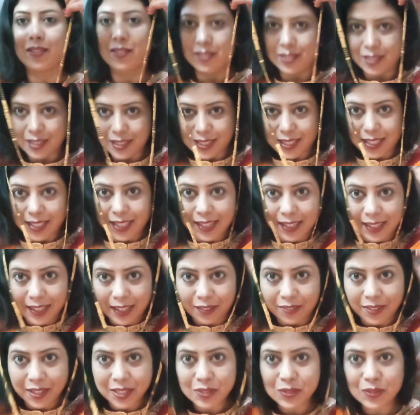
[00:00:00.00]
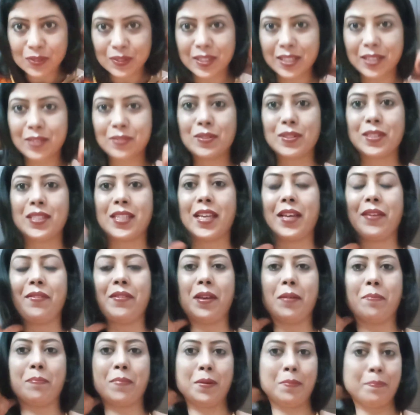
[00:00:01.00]
तो जैसे कि करवा चौथ पे कुछ
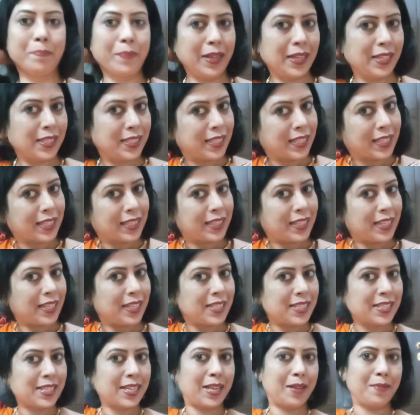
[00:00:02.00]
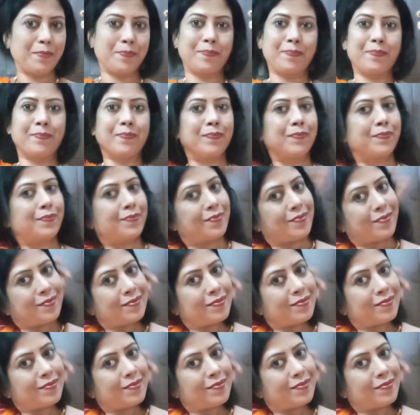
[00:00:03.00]
हेवी अपन पहन सकते हैं इस टाइप